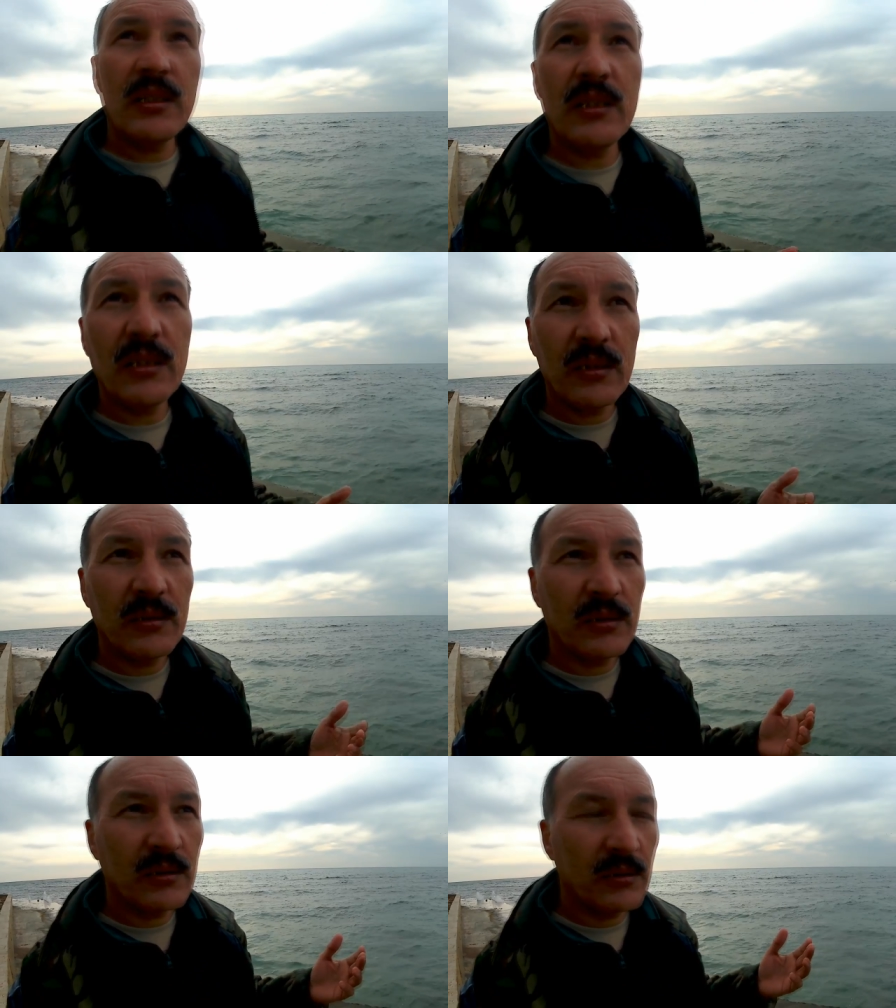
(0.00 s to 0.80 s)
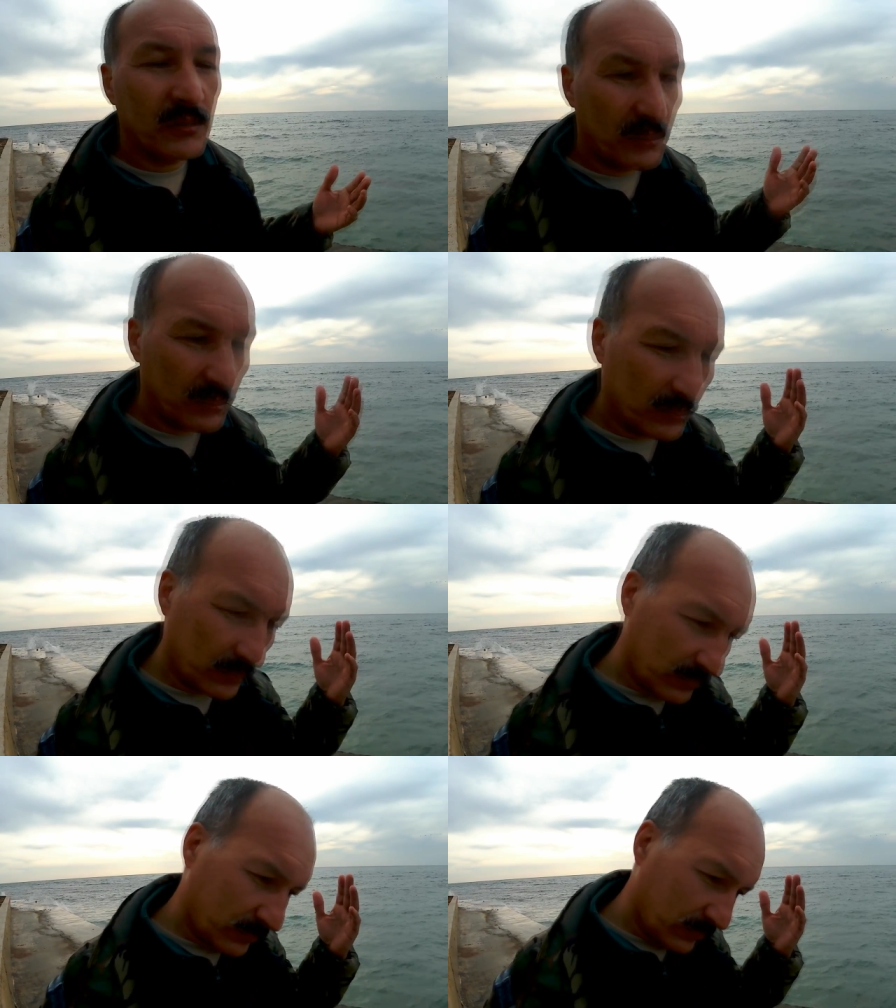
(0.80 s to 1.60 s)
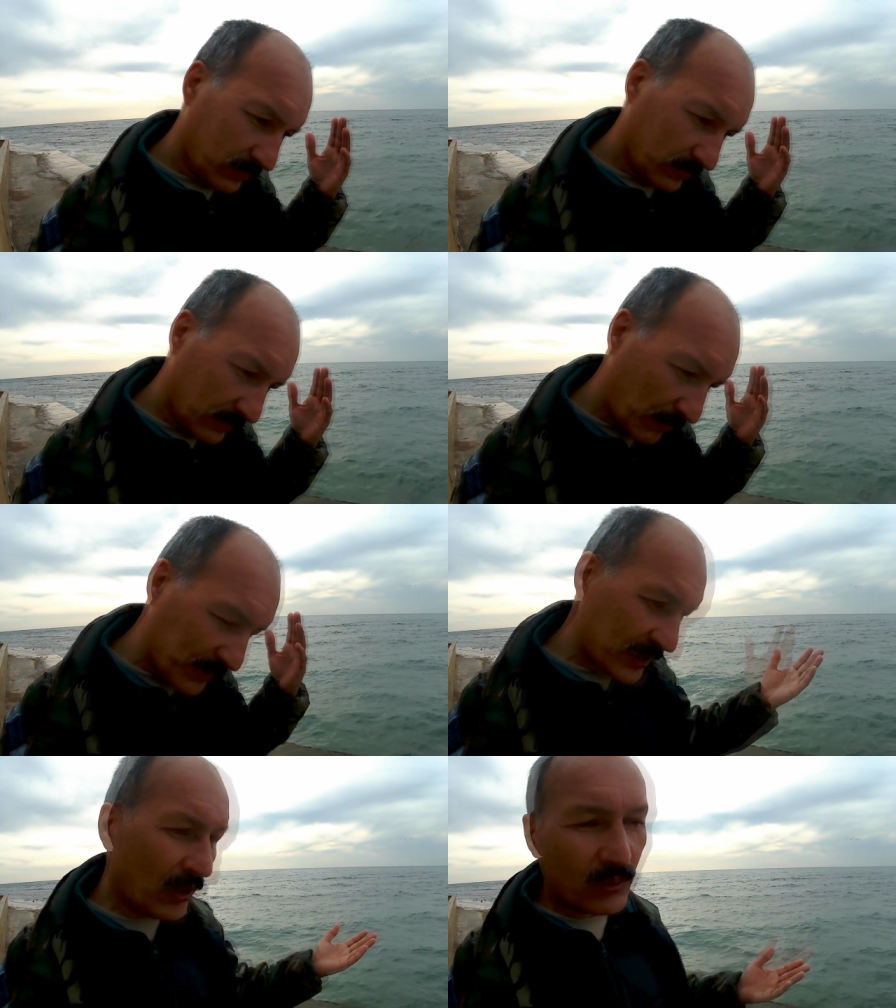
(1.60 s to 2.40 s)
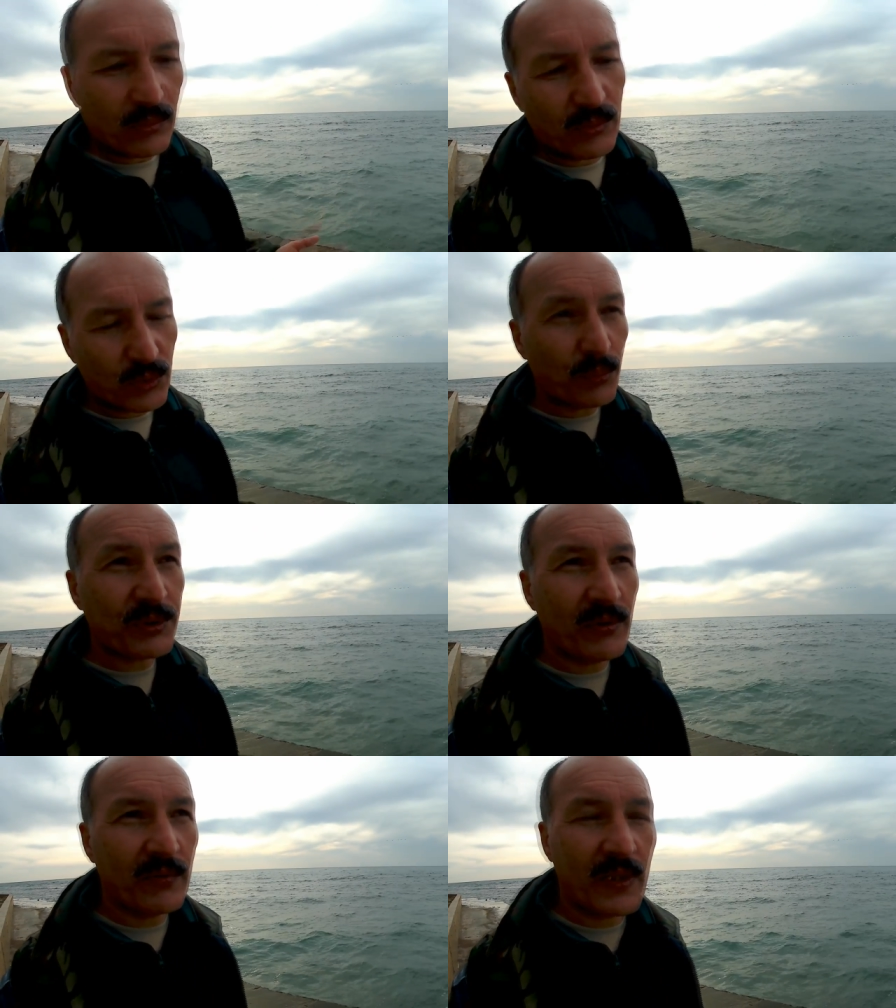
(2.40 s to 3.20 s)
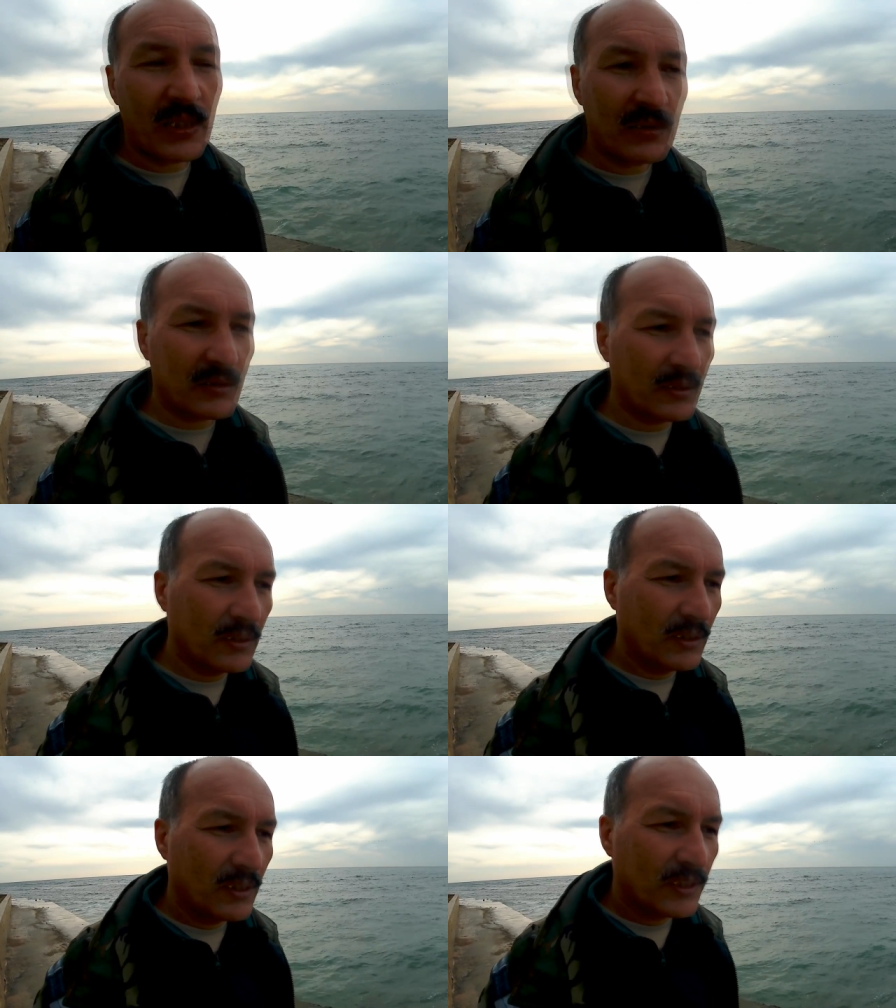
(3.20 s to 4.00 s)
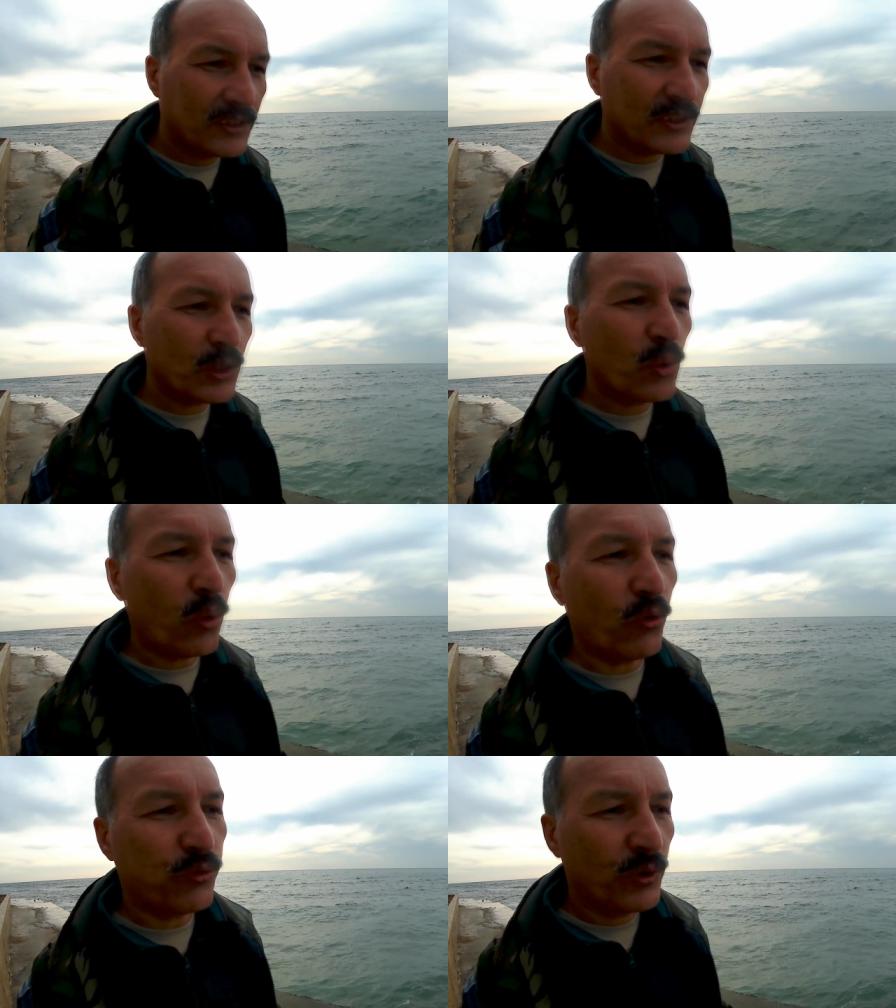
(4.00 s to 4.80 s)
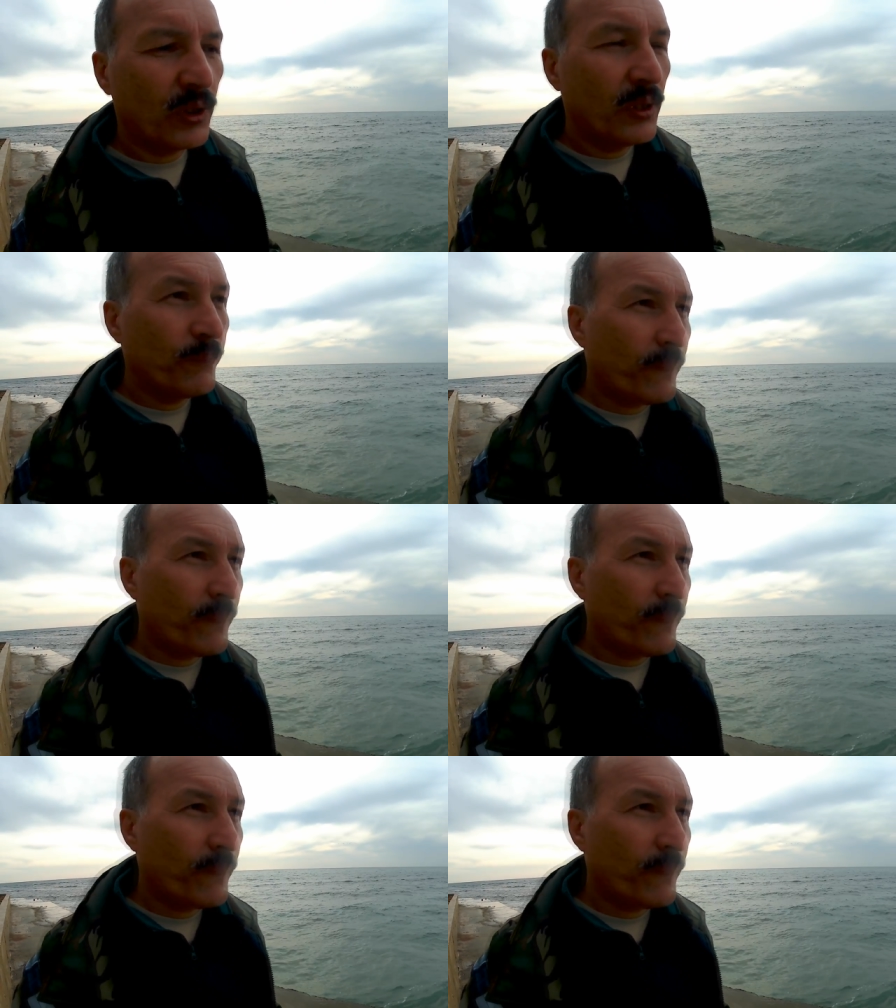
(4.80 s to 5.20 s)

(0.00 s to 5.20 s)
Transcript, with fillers: и э, написал собственный вариант стихов.